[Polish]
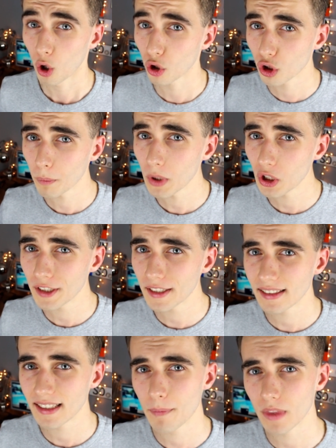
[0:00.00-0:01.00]
Osobiście
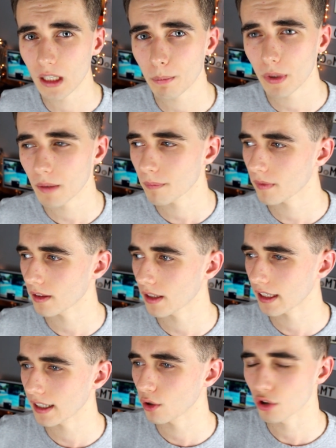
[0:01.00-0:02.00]
jestem typem
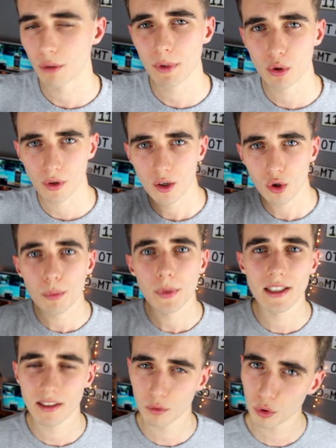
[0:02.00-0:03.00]
takiej osoby, która
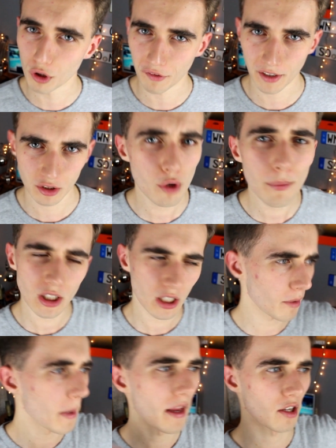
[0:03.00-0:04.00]
lubi dyskutować, lubię się
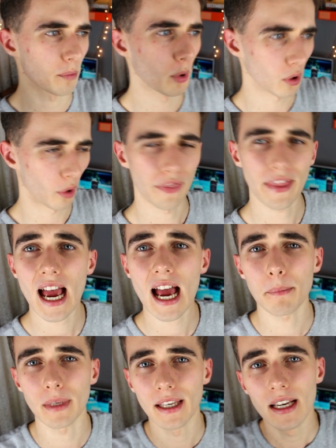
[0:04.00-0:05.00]
wymieniać
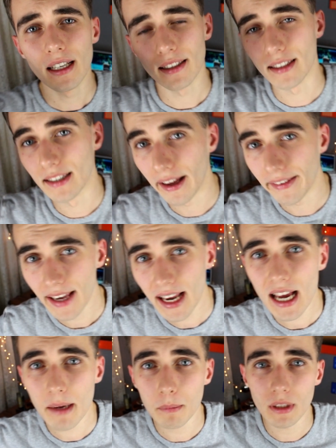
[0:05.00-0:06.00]
poglądami,
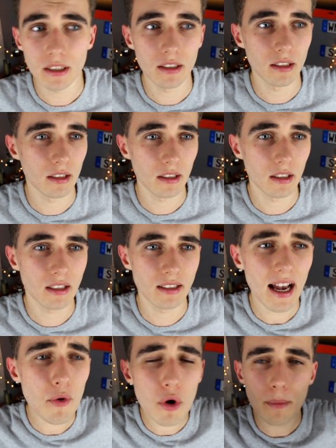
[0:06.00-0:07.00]
zdaniami i, i,
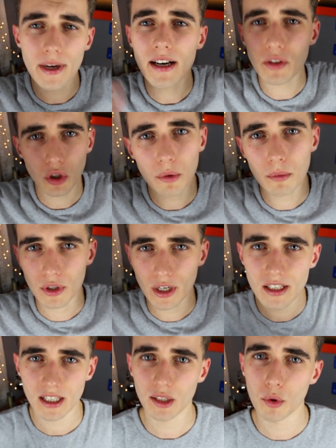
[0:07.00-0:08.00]
całą resztą
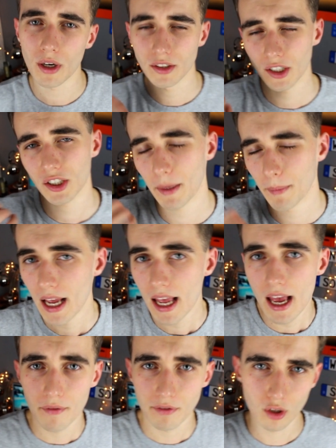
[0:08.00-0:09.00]
rzeczy, które gdzieś tam
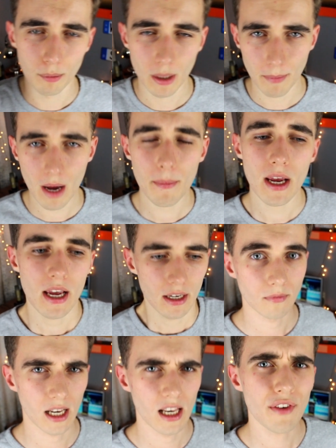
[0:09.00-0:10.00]
w sobie mamy,
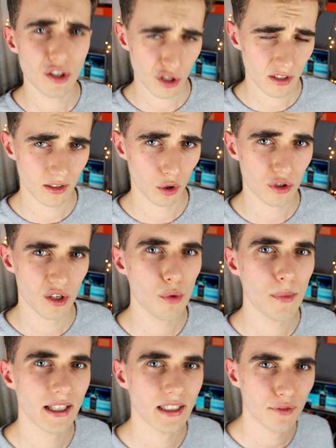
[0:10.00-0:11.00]
ale ważne jest to, że
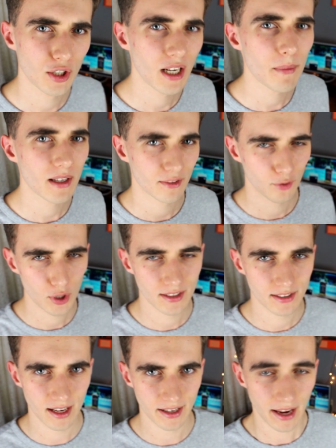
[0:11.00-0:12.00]
lubię jak dziewczyna ma swoje
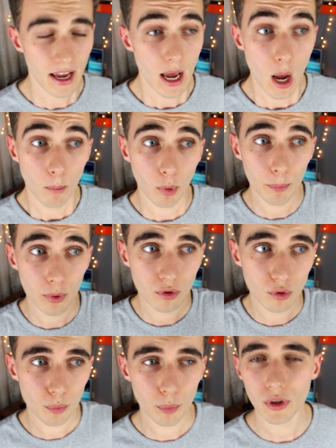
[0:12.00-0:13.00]
zdanie. Po
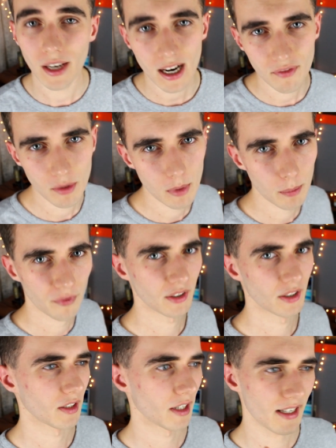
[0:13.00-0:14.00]
prostu potrafi mi
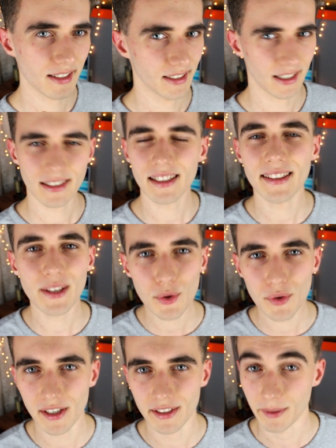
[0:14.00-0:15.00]
powiedzieć, ej, ja tak nie
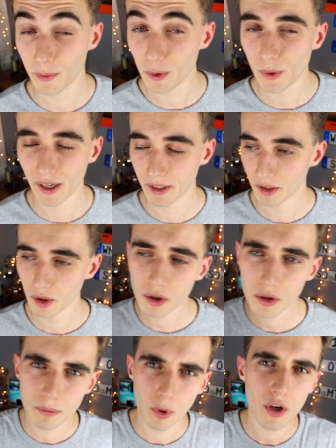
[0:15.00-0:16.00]
uważam, słuchaj,
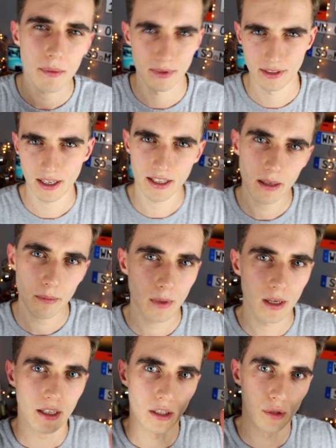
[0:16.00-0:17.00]
to moim zdaniem
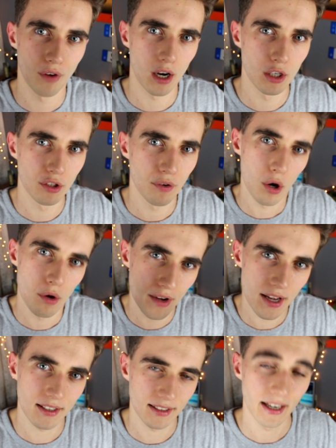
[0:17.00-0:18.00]
i wali swoją
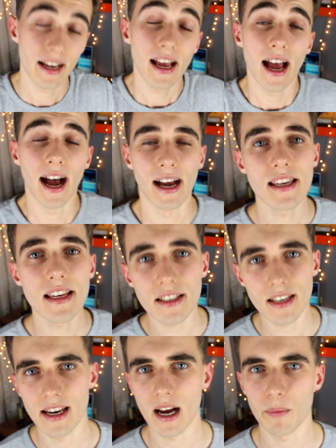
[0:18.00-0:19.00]
wersję, a nie,
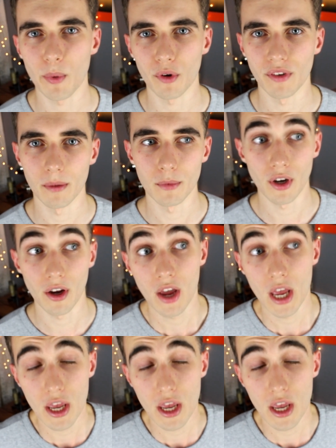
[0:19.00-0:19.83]
że ja powiem, że